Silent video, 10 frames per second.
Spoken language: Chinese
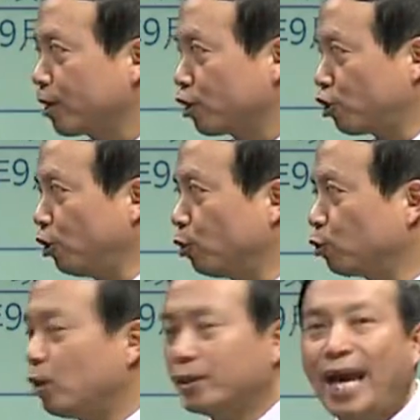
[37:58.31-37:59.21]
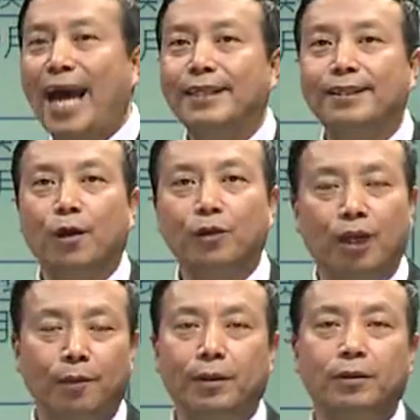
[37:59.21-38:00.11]
受托代销
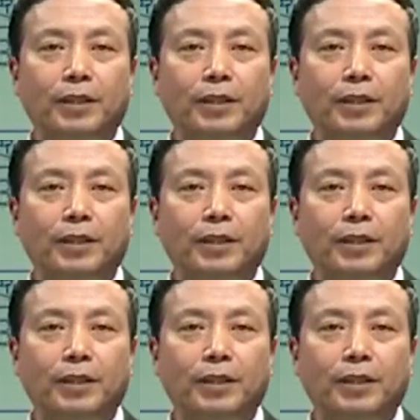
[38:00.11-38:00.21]
商品，